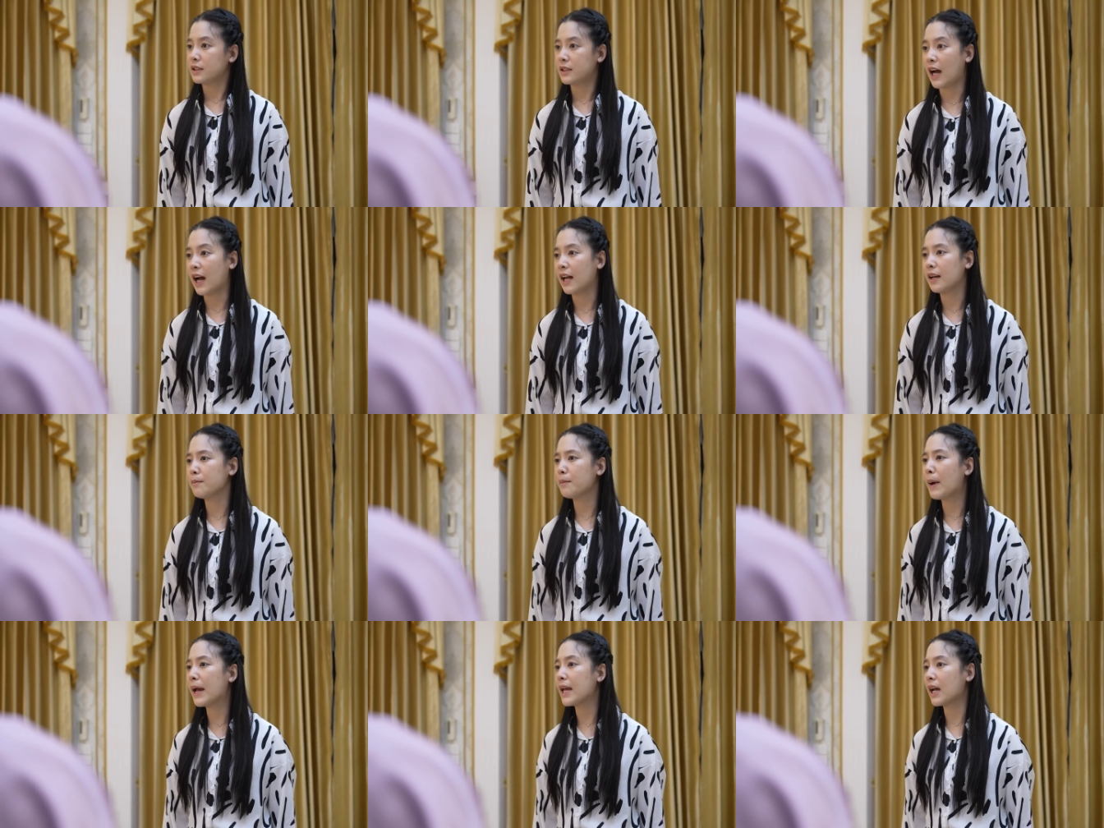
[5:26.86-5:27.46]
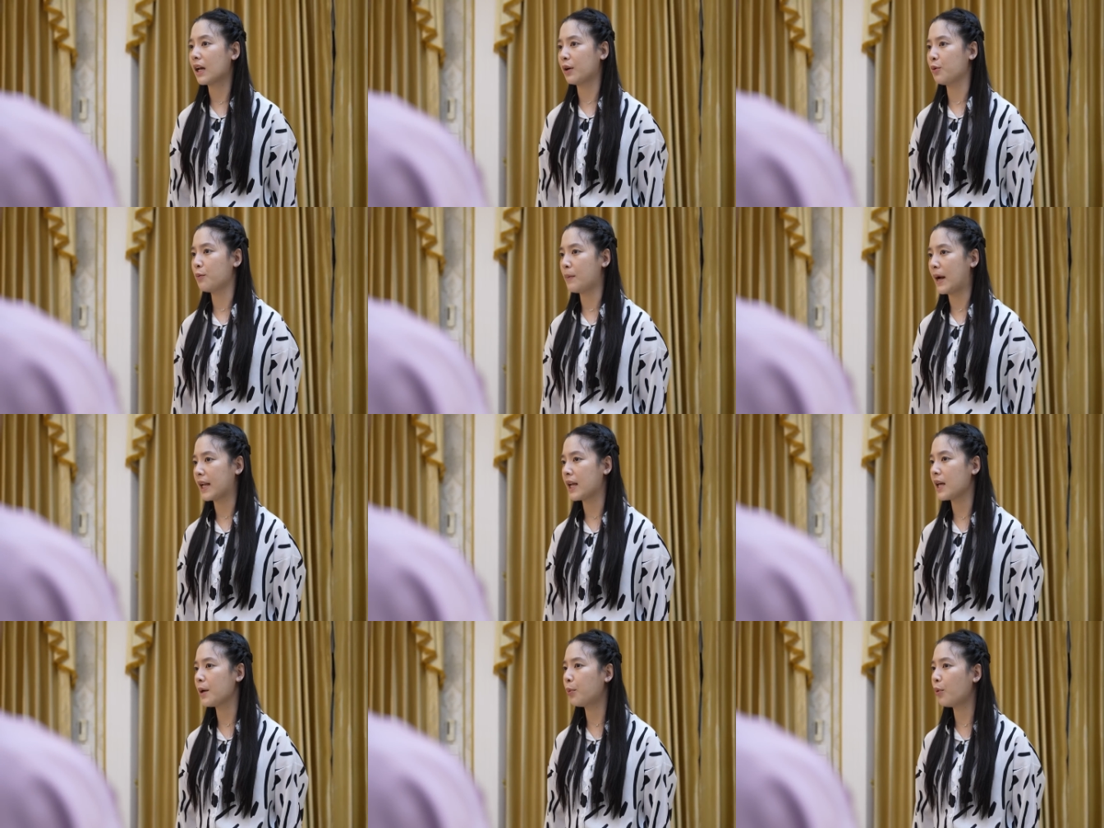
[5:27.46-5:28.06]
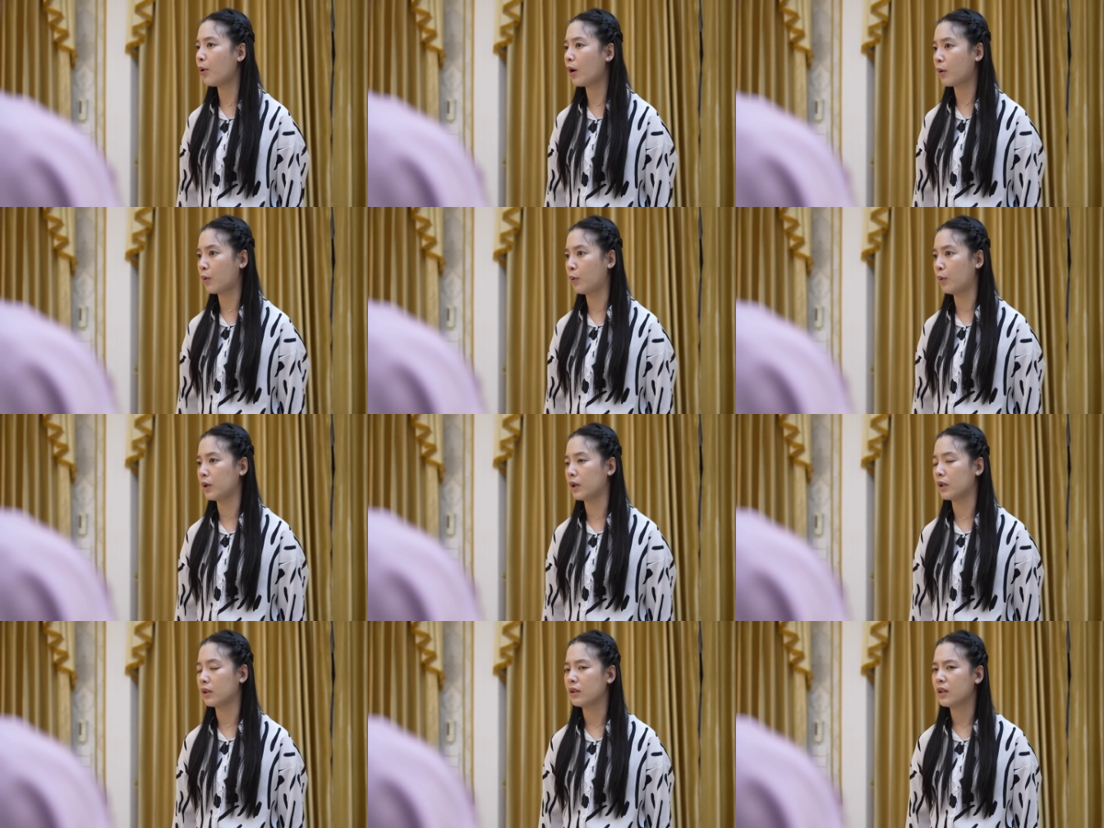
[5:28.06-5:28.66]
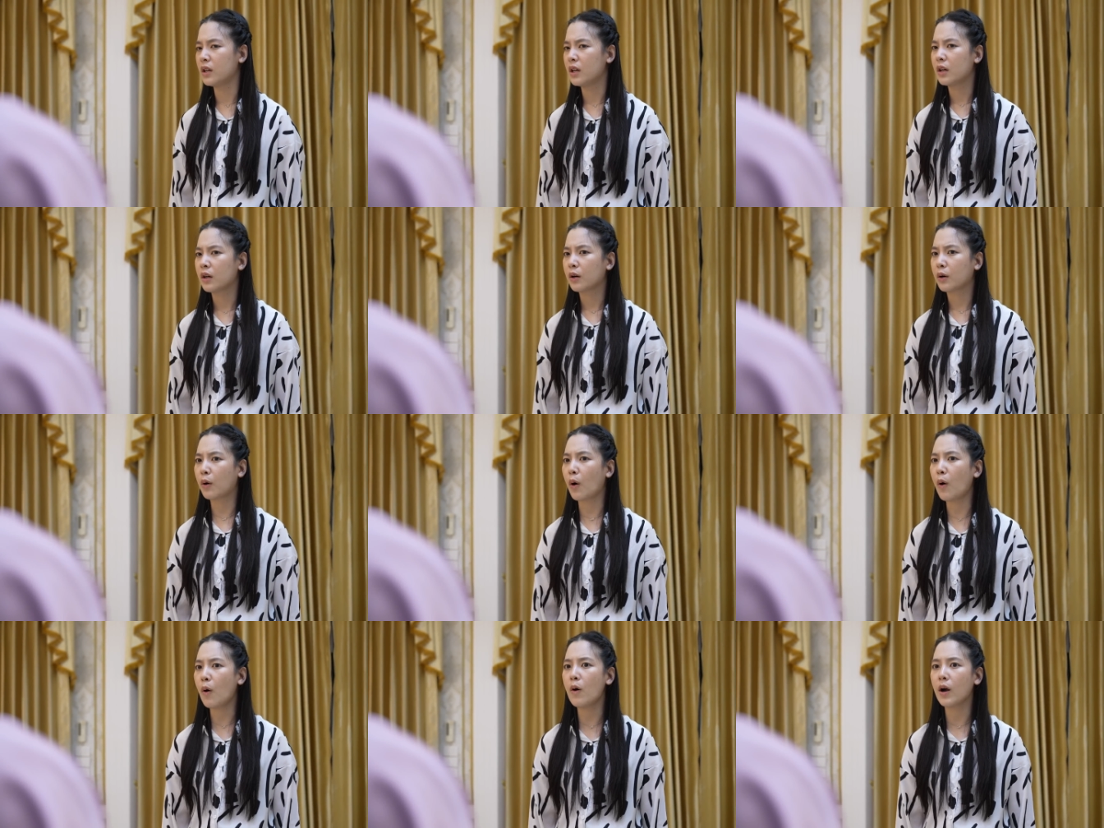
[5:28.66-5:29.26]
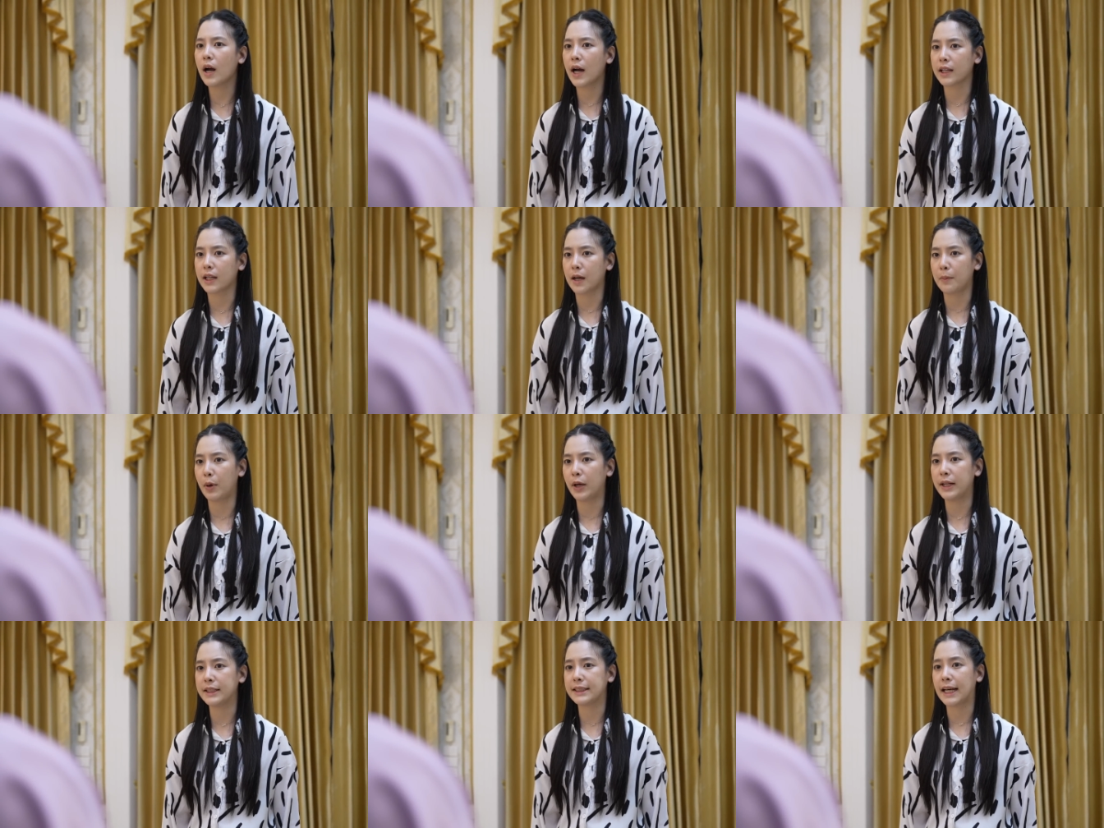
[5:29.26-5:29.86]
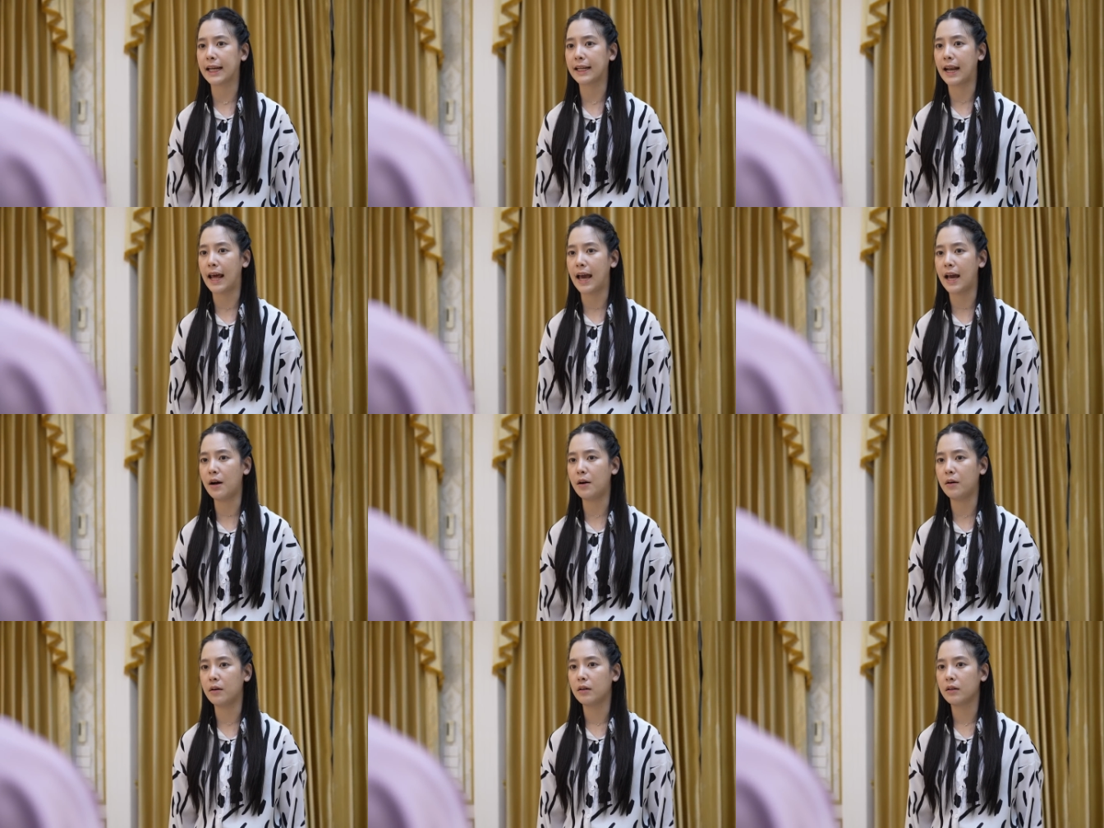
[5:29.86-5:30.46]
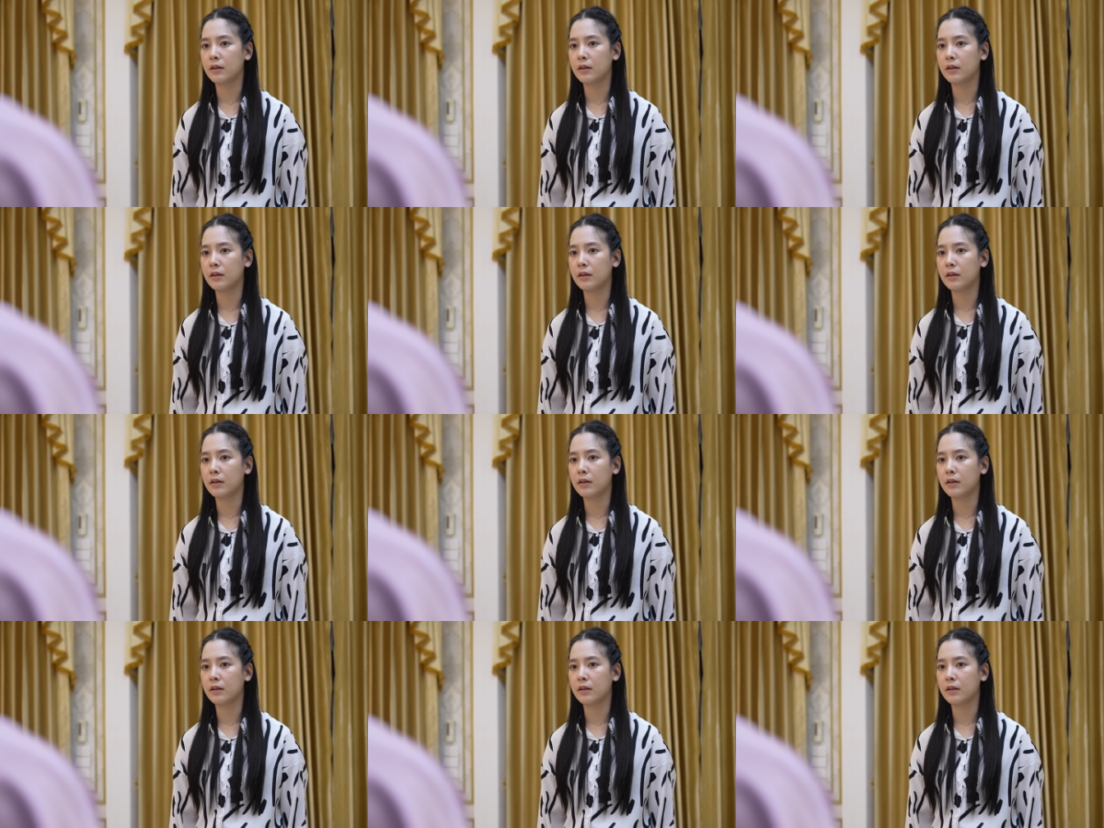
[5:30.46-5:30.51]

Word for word: ฉันไม่อนุมัติให้พวกคุณ กู้เงินกับบริษัทแล้ว